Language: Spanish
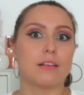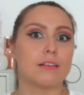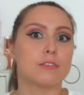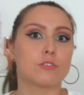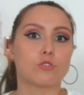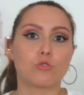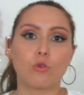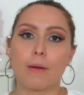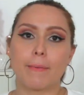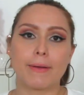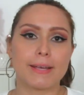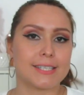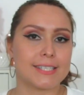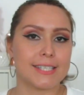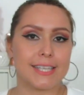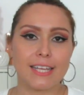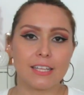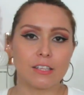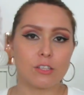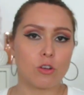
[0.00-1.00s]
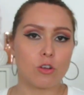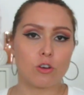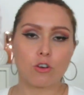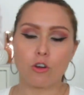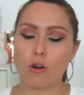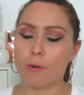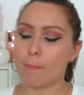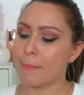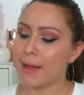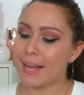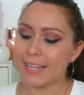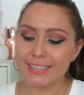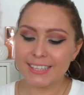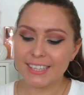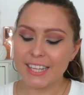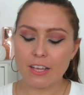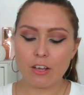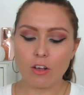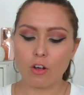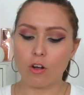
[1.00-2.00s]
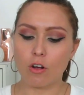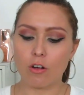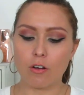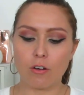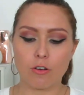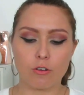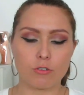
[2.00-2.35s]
suavecito, romántico.